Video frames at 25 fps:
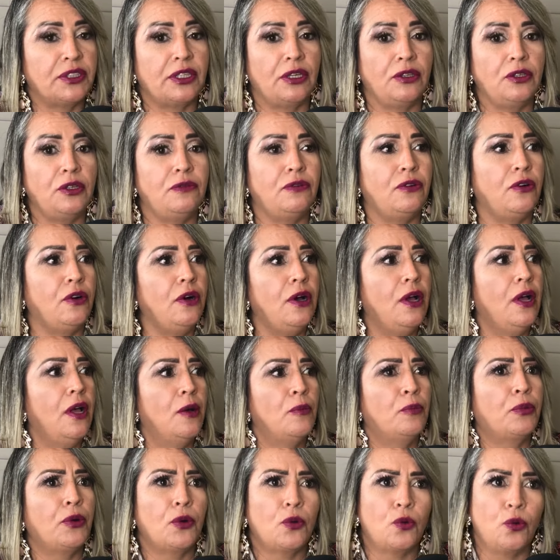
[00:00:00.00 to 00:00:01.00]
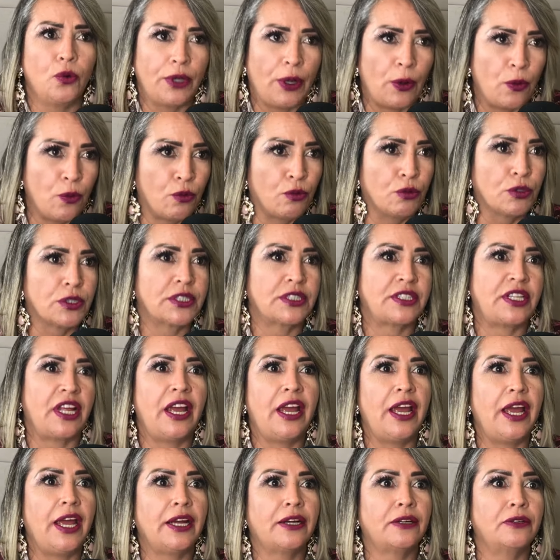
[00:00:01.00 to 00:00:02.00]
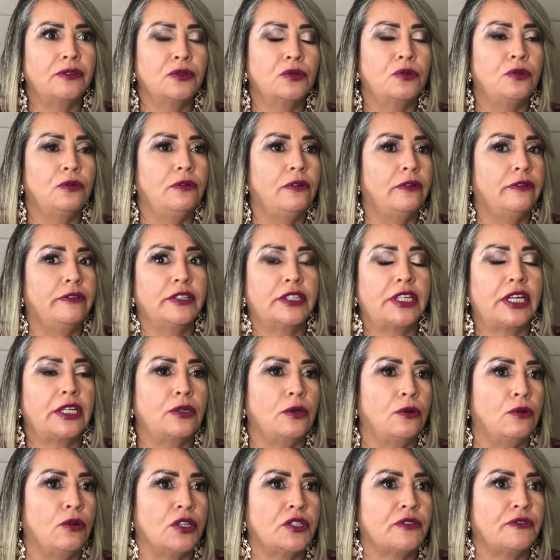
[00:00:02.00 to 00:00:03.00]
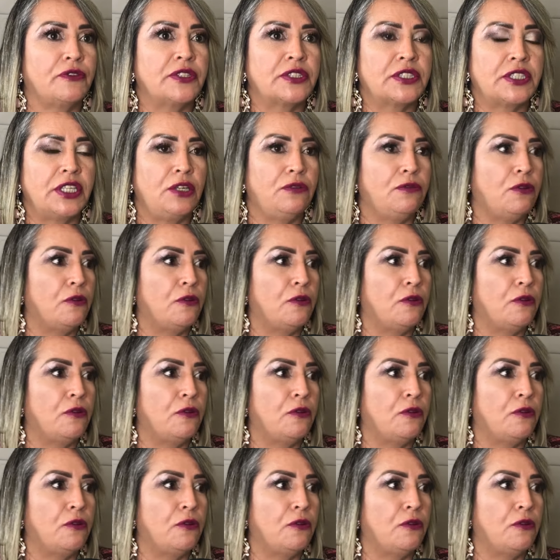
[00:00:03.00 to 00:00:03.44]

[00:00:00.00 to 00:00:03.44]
então eu vou procurar um curso técnico, vou ver o que, que eu gosto de fazer,